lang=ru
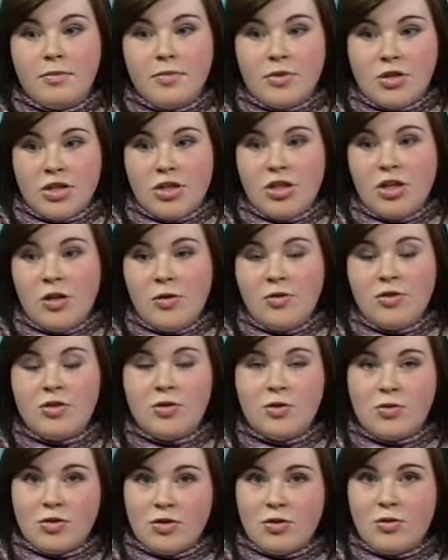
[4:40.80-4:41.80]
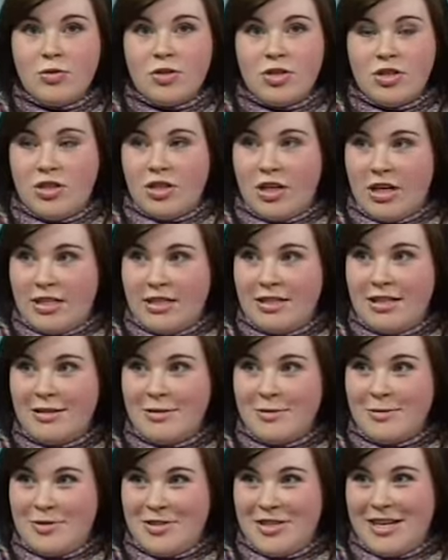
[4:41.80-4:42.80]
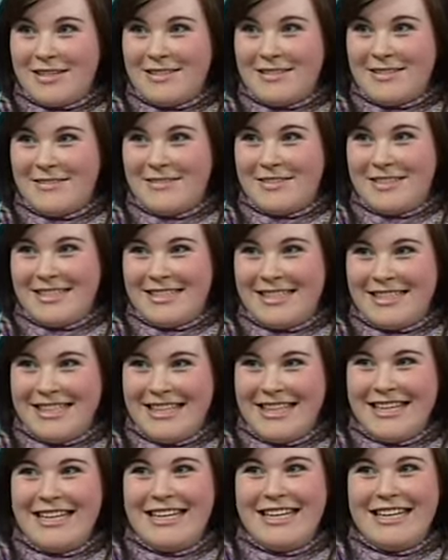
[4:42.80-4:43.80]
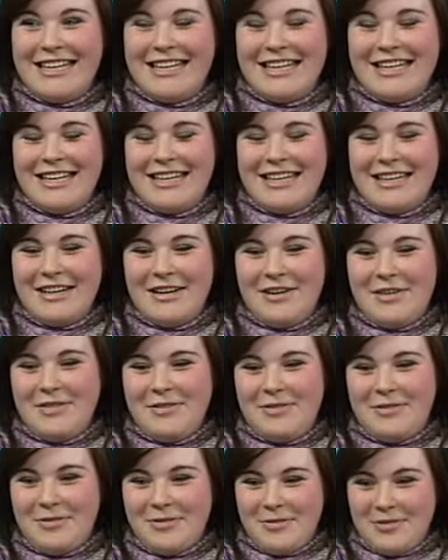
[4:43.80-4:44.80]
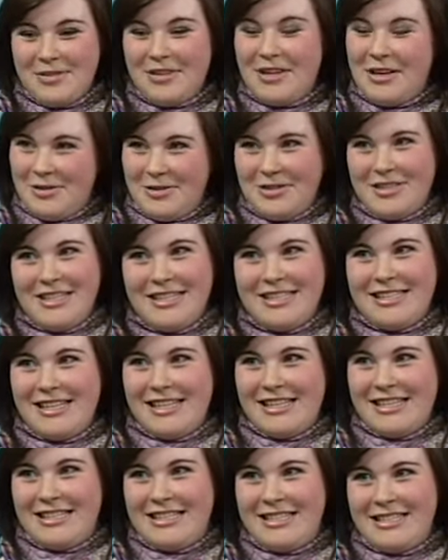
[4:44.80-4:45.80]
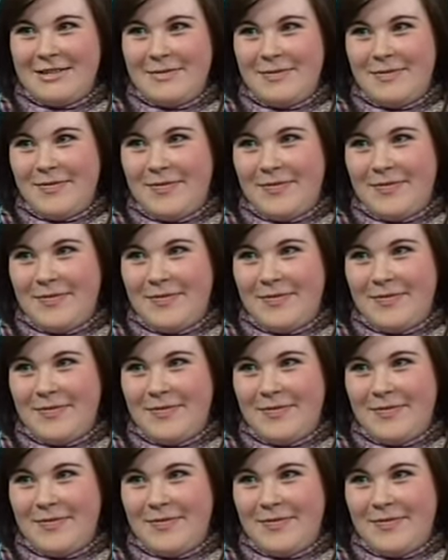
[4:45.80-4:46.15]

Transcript: пожилые люди тоже очень хотят участвовать а, в вот такой деятельности.